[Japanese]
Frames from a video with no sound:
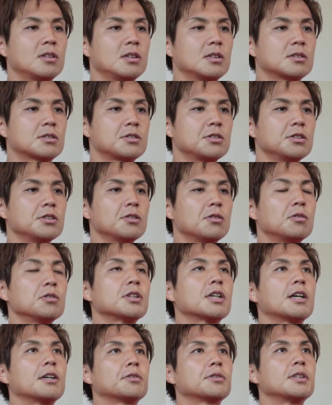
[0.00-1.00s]
スクールの方
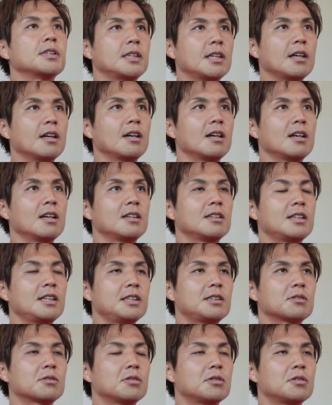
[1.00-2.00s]
に通ってて、で
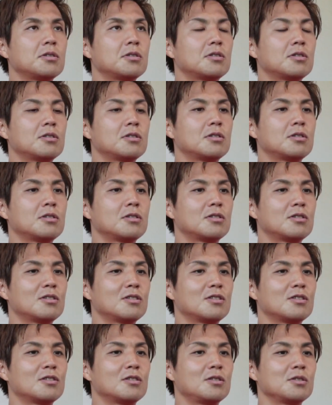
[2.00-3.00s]
いと
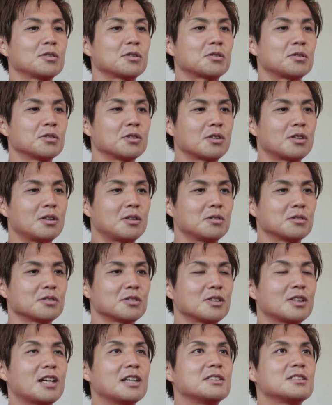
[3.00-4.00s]
このことが本
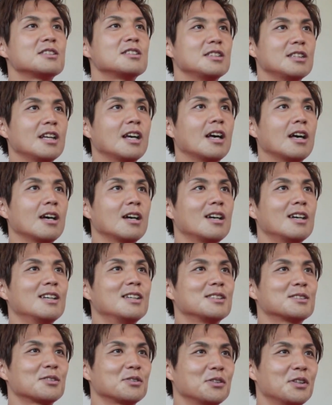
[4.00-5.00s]
当大好きで、
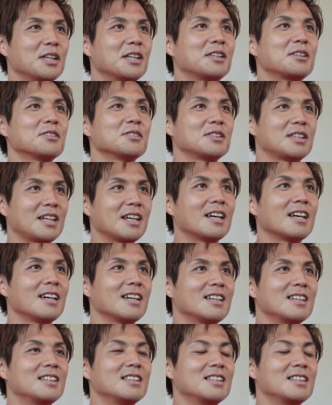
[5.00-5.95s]
その影響で